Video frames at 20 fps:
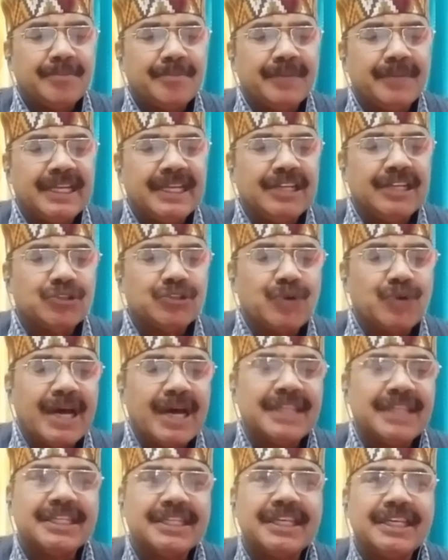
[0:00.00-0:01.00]
और
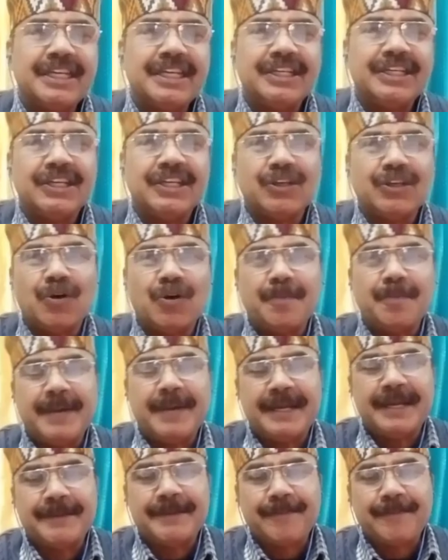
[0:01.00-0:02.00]
भटकाते अंधेरों
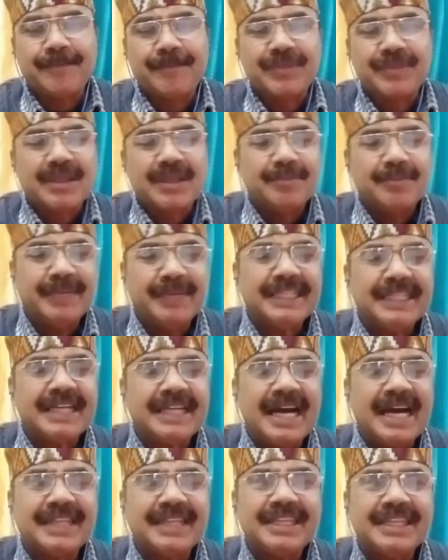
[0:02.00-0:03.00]
पर मलिन
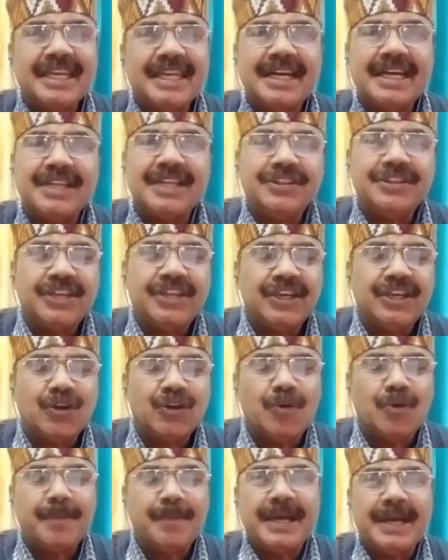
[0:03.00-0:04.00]
स्वार्थ के
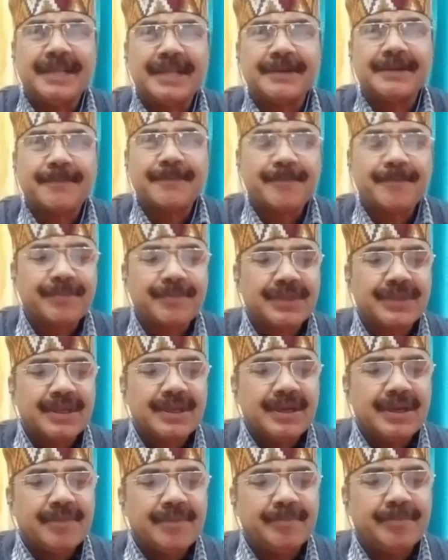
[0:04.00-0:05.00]
ढेरों पर
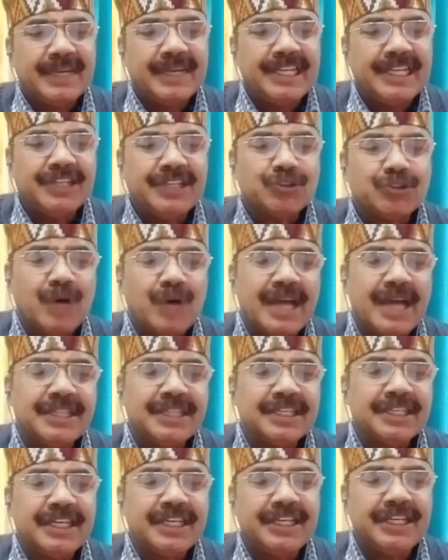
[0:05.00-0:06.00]
भटकाते
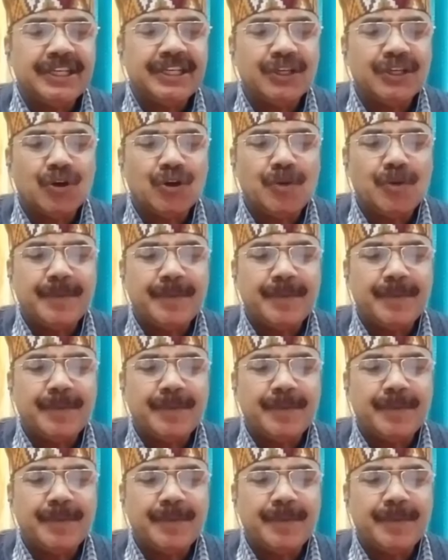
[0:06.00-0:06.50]
अंधेरों पर